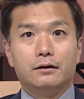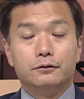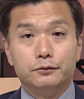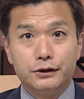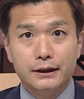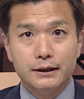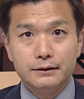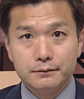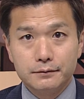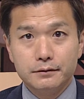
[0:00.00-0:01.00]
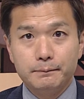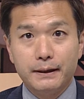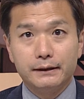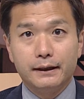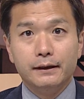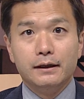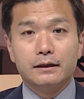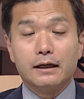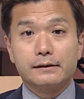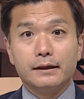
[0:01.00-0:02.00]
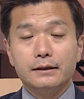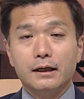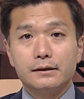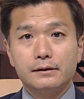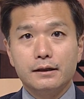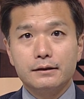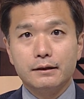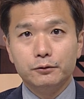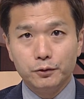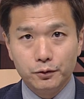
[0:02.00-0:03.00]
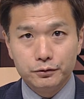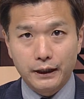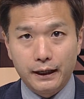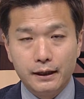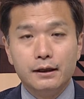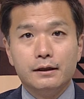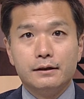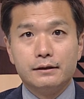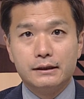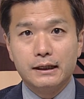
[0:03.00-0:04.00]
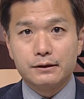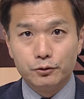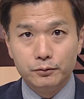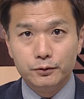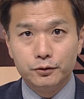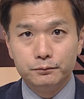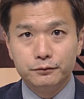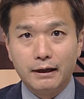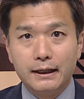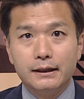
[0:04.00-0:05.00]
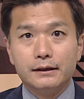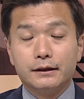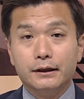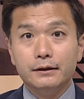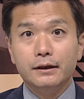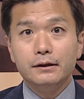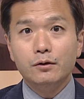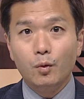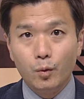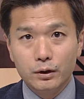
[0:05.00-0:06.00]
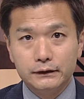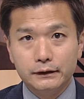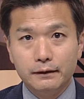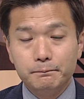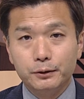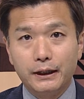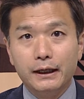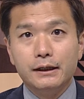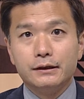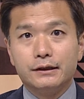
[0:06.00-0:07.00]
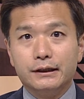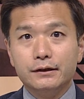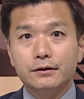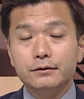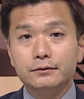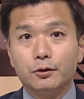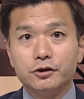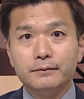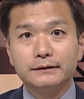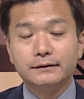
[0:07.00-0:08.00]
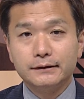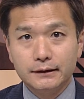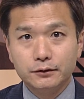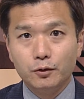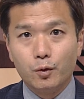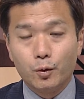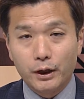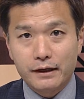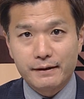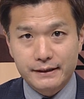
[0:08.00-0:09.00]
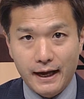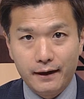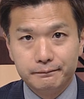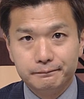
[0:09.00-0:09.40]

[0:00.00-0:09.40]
藤枝市のスーパーで火災が発生したことを受け市田消防本部は近隣の大型店舗で緊急特別査察を行いました